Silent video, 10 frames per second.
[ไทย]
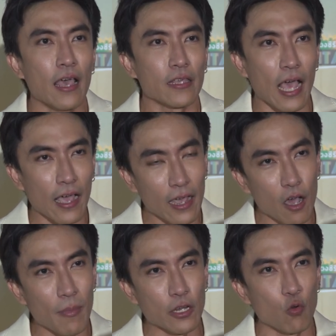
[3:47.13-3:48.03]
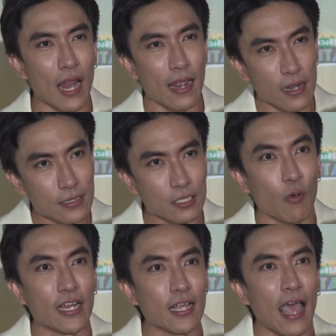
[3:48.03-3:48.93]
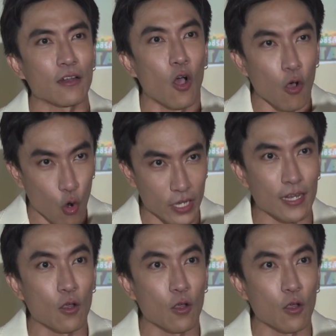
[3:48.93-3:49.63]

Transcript: อยากให้เข้ามาดูแลเรื่องสวัสดิการของคน